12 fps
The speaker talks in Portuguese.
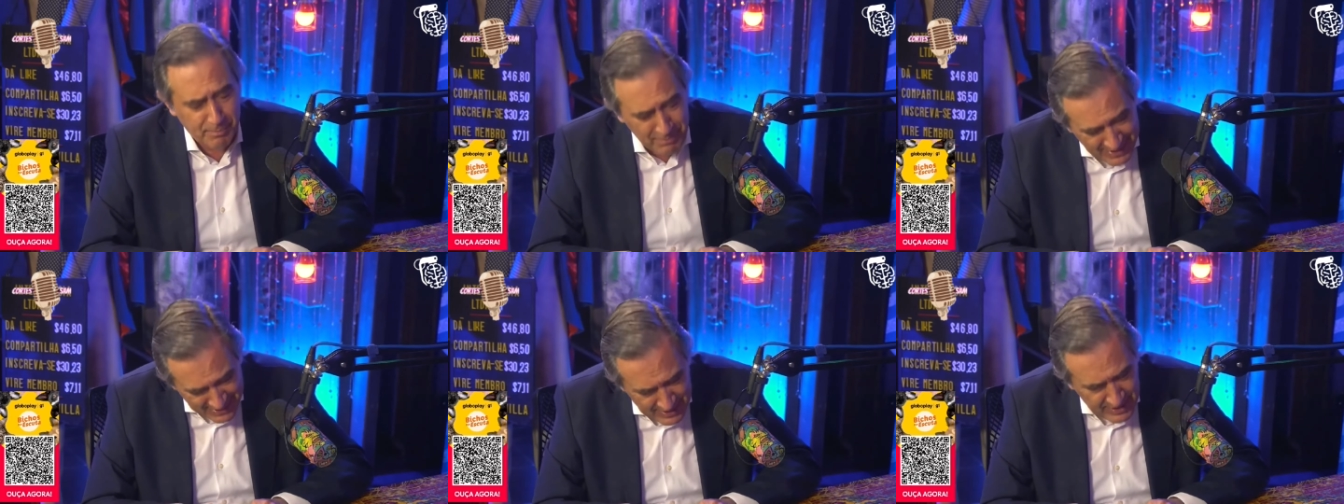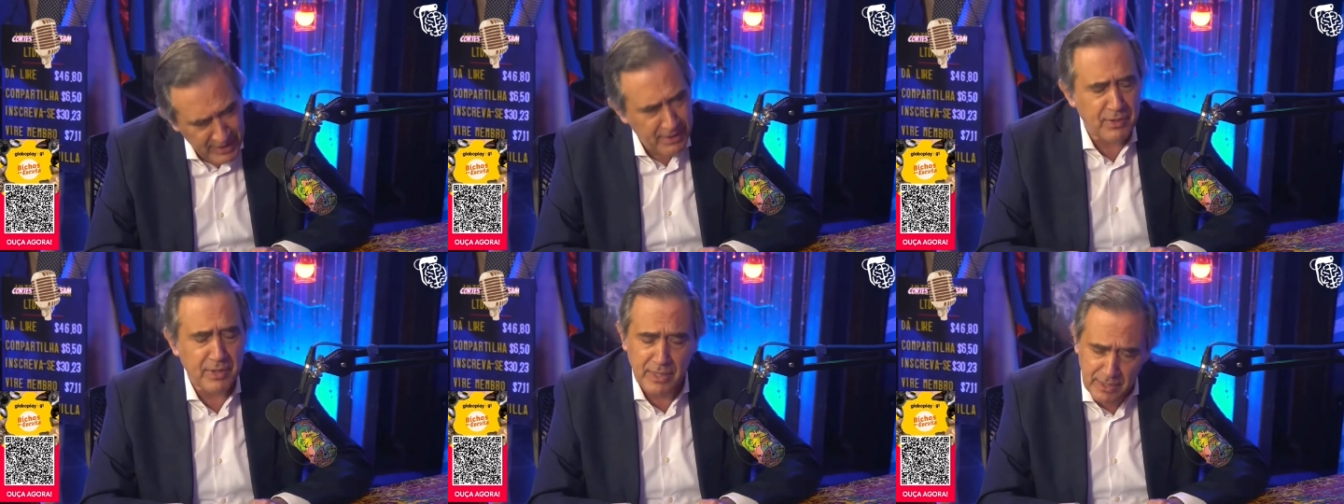Que é muito,
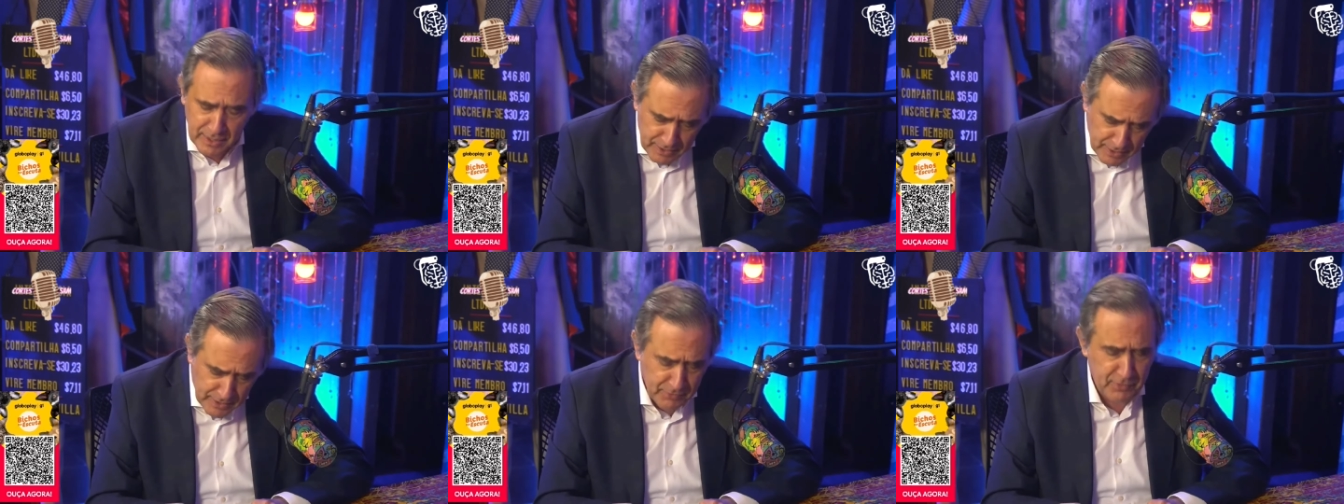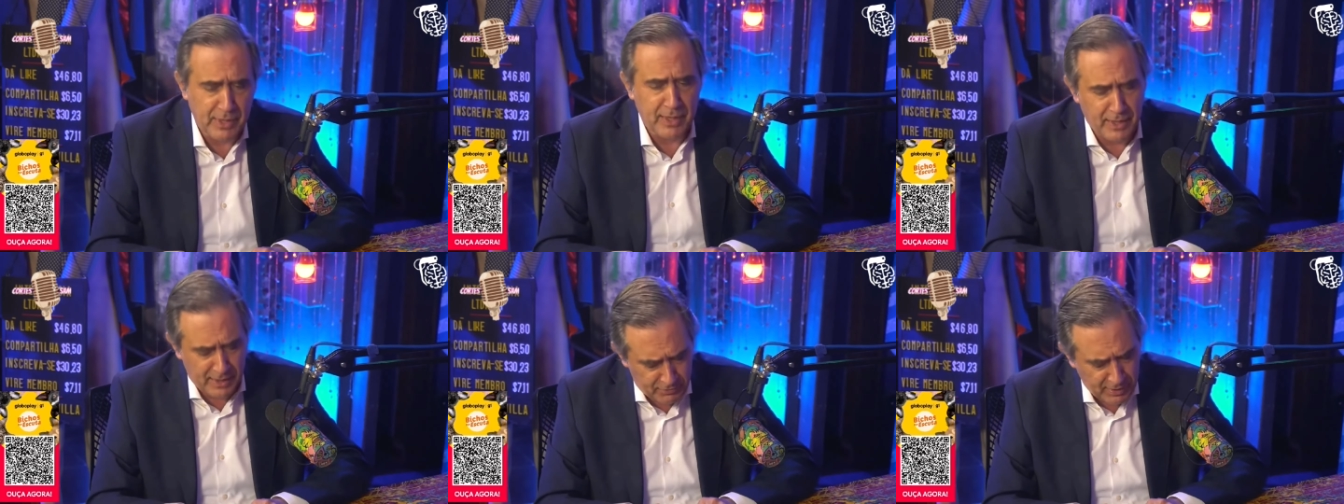cansa, muito cansa, tempo, cansa, duas
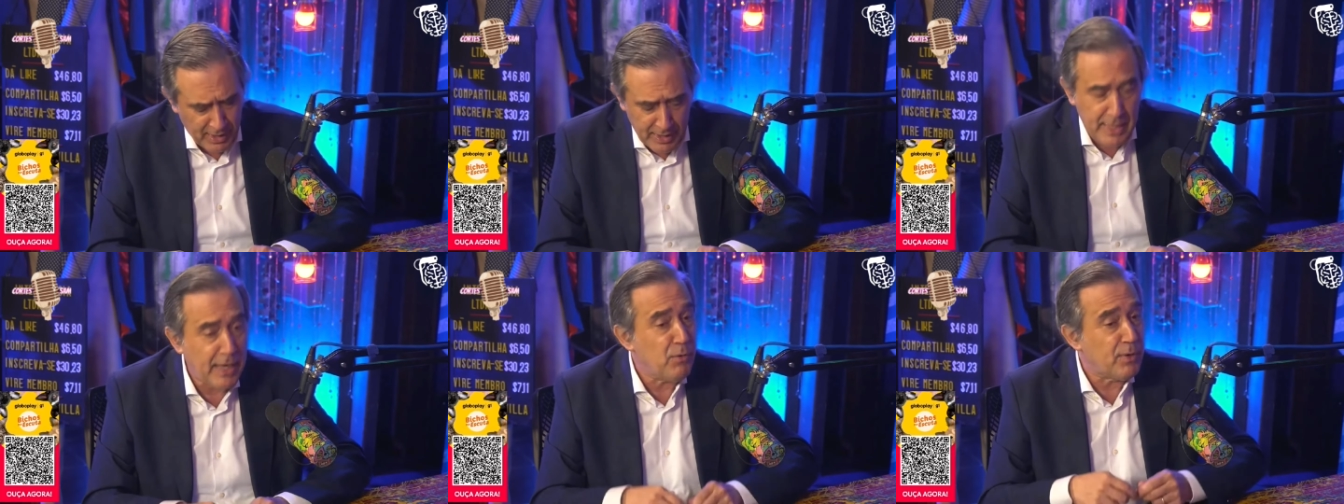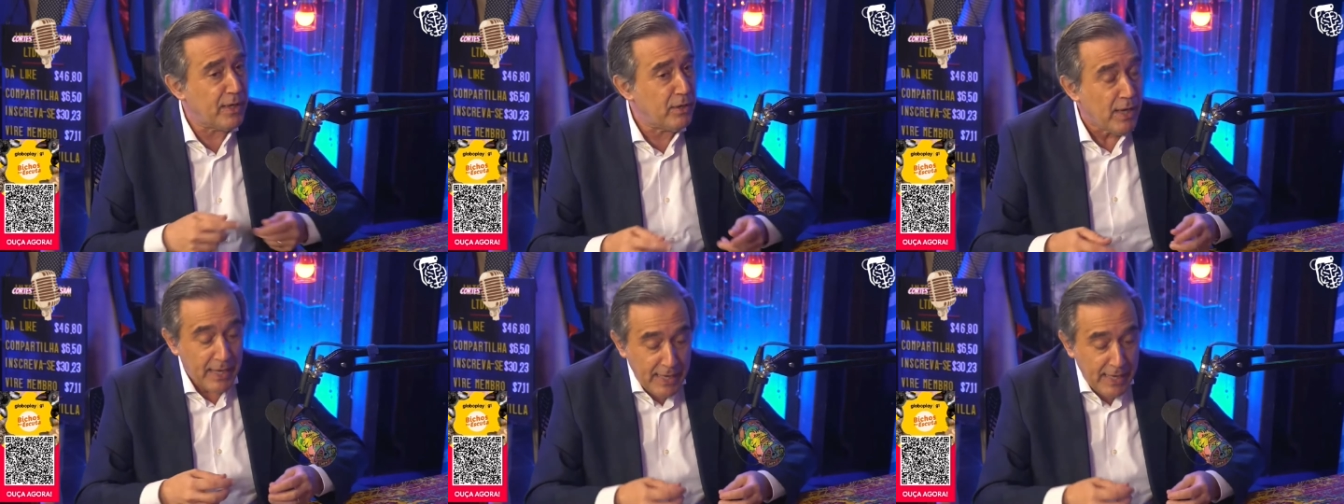cansa. horas. E ele é um grande...